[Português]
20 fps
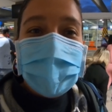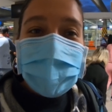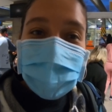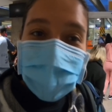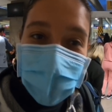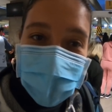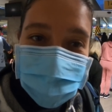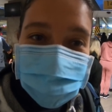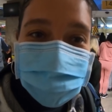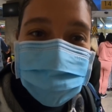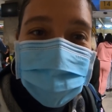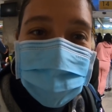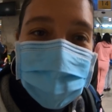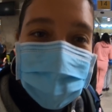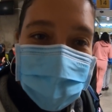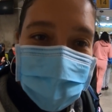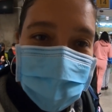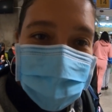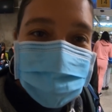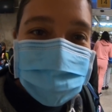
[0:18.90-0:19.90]
E aí
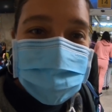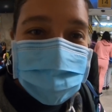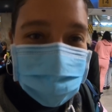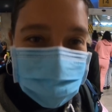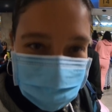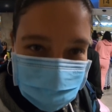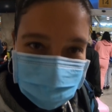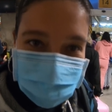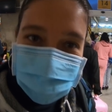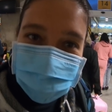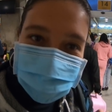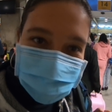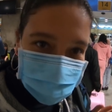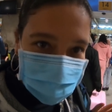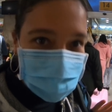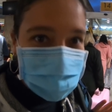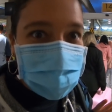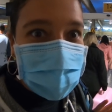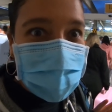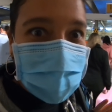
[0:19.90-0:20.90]
chegar lá vai estar tá fazendo
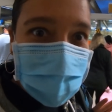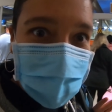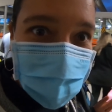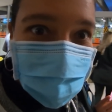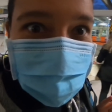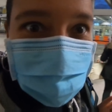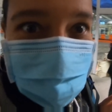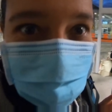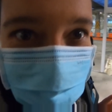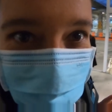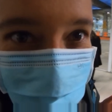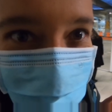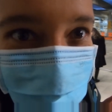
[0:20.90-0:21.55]
30 graus.